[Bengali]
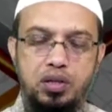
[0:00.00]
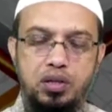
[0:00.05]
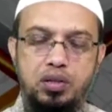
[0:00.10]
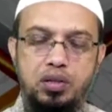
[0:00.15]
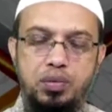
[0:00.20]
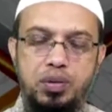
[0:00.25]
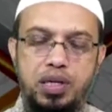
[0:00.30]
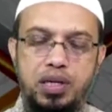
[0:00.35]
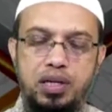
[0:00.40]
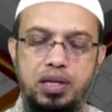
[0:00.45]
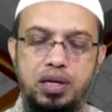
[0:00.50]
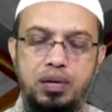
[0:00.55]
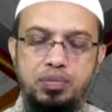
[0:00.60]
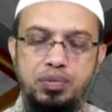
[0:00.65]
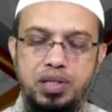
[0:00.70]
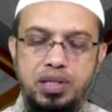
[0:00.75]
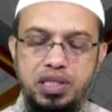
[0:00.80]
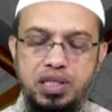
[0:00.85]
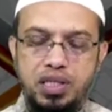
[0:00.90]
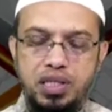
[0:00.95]
অথবা
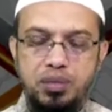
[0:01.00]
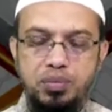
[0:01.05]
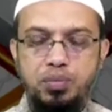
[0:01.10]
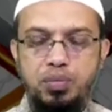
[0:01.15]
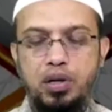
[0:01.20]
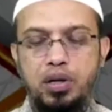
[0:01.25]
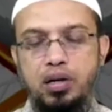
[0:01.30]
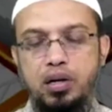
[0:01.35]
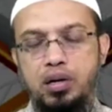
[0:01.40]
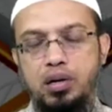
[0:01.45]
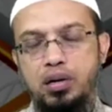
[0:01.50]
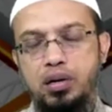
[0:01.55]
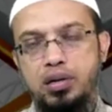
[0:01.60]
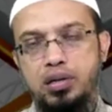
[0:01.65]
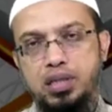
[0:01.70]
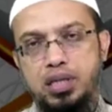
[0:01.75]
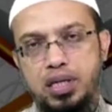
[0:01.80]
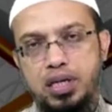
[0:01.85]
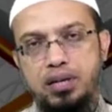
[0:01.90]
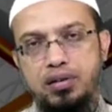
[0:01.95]
আপনি নিজে
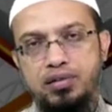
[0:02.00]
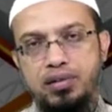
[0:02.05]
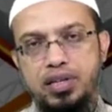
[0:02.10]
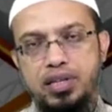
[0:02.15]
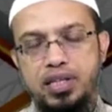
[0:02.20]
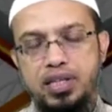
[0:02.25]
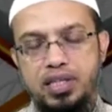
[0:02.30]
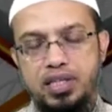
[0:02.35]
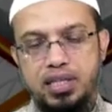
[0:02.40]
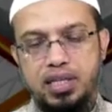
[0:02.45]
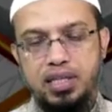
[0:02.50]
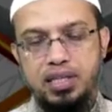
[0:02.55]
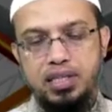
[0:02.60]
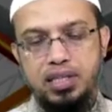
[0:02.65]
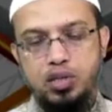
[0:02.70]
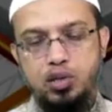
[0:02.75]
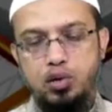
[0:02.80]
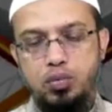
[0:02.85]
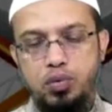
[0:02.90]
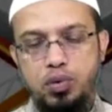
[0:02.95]
সেটাকে ফেলে দিতে চান
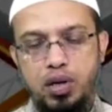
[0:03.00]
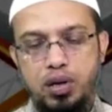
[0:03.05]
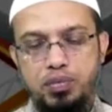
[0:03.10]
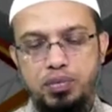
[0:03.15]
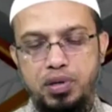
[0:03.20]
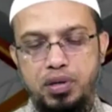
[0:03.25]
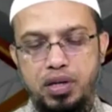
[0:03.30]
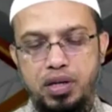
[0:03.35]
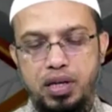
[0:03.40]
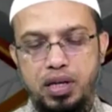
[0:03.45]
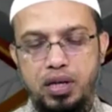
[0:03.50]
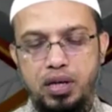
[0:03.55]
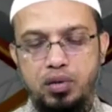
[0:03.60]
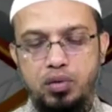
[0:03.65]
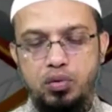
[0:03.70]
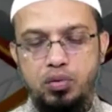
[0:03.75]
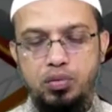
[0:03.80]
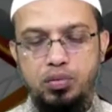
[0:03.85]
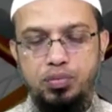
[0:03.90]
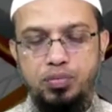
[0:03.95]
যে কোনো মূল্যে আপনি এটাকে
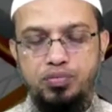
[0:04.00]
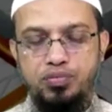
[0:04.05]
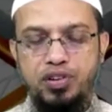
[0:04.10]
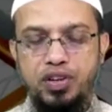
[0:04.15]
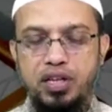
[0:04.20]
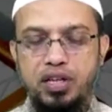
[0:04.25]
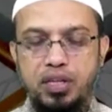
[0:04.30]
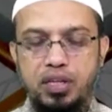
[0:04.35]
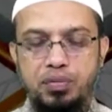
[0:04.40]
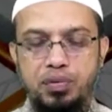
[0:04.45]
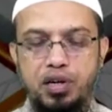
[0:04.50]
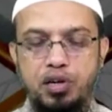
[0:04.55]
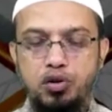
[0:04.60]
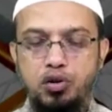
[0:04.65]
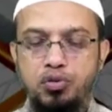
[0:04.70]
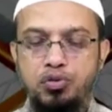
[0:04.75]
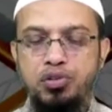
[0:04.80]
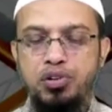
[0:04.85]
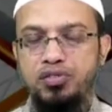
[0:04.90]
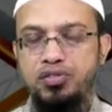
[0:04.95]
ফেলে দিতে পারেন
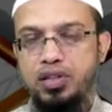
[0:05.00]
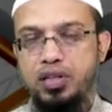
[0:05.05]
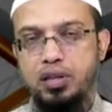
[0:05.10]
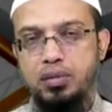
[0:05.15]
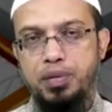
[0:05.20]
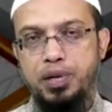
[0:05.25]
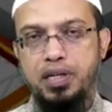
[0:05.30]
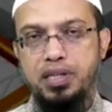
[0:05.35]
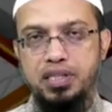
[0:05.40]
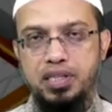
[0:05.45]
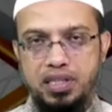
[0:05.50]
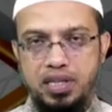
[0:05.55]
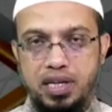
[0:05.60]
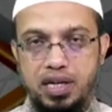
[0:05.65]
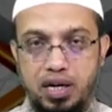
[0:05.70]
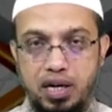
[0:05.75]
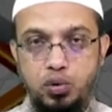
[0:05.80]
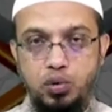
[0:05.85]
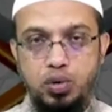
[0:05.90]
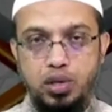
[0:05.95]
উফলে ফেলতে পারেন যাতে
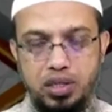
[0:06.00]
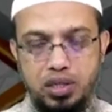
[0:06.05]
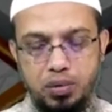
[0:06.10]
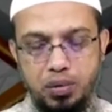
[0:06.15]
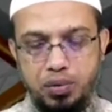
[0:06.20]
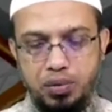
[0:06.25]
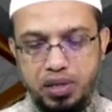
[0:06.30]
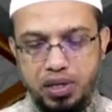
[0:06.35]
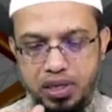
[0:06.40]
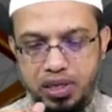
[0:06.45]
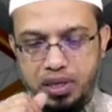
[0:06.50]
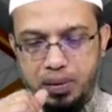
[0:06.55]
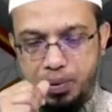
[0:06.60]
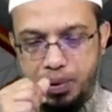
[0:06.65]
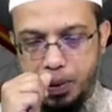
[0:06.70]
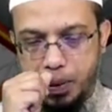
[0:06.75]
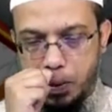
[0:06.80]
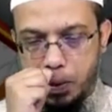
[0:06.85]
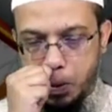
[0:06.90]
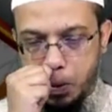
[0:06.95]
আর না উঠে সে ব্যবস্থা নিতে
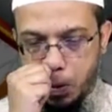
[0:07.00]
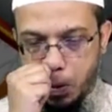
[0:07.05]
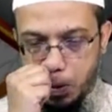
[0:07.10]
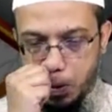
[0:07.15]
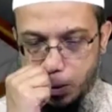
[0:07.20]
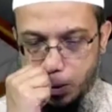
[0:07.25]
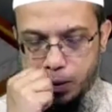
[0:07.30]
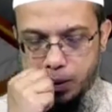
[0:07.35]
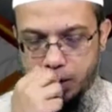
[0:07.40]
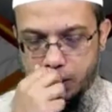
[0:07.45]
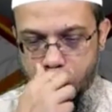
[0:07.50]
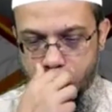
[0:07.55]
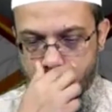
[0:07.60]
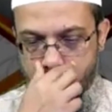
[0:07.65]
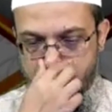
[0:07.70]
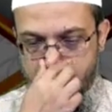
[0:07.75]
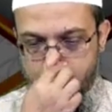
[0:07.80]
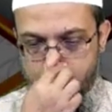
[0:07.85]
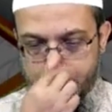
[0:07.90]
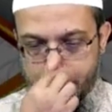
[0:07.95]
পারেন কারণ
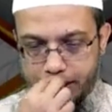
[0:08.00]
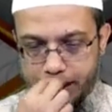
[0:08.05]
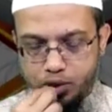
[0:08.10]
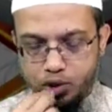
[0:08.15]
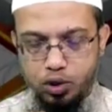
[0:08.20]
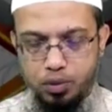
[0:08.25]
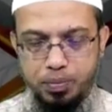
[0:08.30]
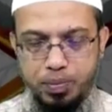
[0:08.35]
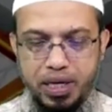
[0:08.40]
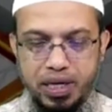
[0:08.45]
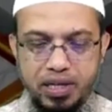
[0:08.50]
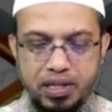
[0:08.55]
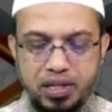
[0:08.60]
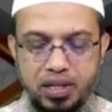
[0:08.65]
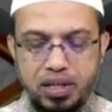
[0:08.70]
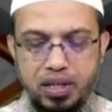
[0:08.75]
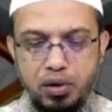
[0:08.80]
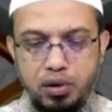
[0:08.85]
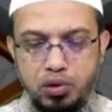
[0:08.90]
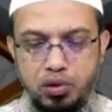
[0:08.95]
একজন মেয়ের
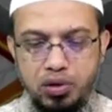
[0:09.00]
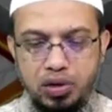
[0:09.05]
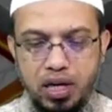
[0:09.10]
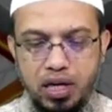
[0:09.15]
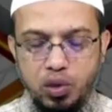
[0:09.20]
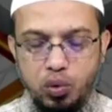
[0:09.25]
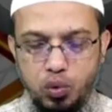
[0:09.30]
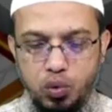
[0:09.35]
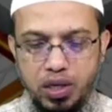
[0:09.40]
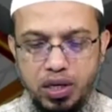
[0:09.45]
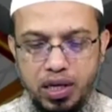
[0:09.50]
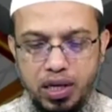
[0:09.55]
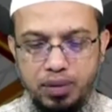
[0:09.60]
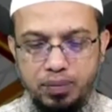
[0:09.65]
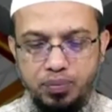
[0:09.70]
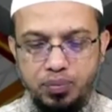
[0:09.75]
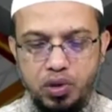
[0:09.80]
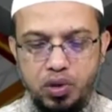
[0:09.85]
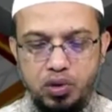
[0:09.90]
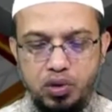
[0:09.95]
সাধারণত দাড়ি উঠে না
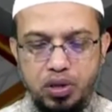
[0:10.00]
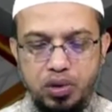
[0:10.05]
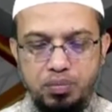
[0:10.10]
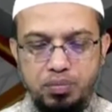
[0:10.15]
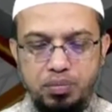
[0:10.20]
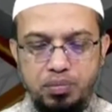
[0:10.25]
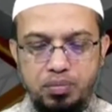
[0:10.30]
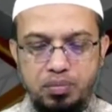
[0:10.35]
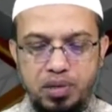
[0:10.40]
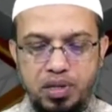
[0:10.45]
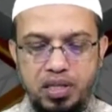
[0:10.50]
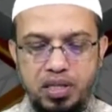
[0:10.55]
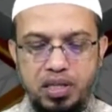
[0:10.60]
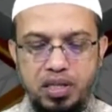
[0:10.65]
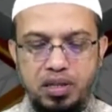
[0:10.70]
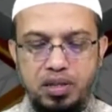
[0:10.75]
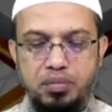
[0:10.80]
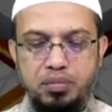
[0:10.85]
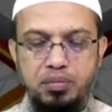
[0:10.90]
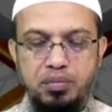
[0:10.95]
অতএব
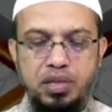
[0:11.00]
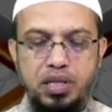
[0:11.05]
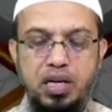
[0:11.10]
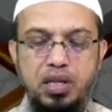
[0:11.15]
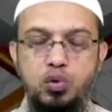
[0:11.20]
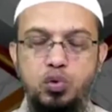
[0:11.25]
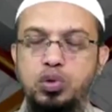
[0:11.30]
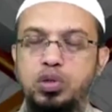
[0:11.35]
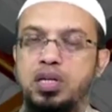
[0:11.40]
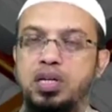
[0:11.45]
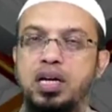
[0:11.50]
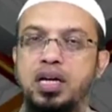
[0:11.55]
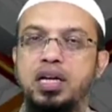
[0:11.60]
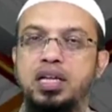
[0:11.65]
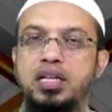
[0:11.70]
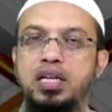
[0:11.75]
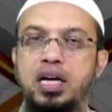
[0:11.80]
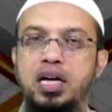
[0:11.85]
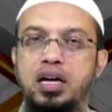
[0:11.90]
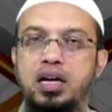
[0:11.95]
মেয়েদের দাড়ি উঠাটা
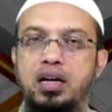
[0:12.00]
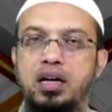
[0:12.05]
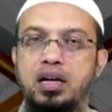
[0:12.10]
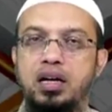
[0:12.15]
এটা